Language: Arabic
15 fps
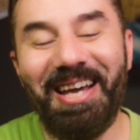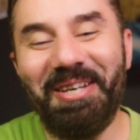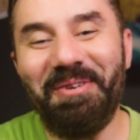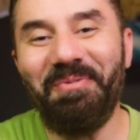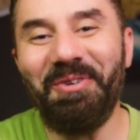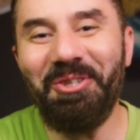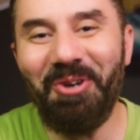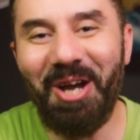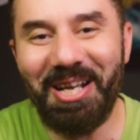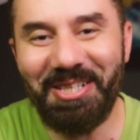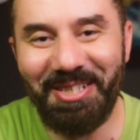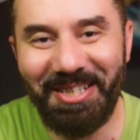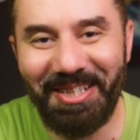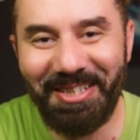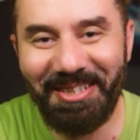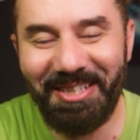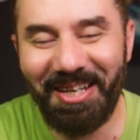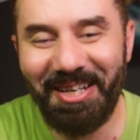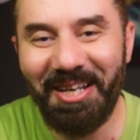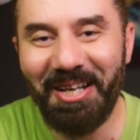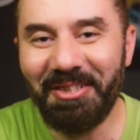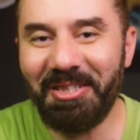يعني فيديو حزين
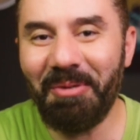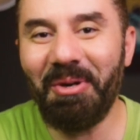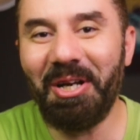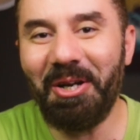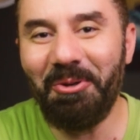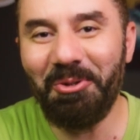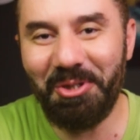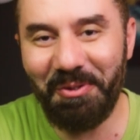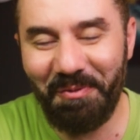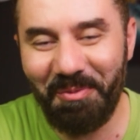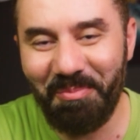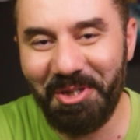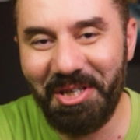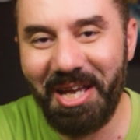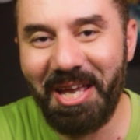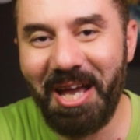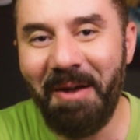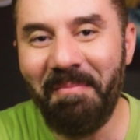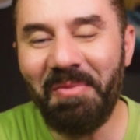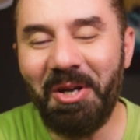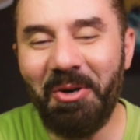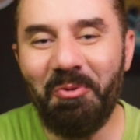جدا طبعا انا كنت في البدايه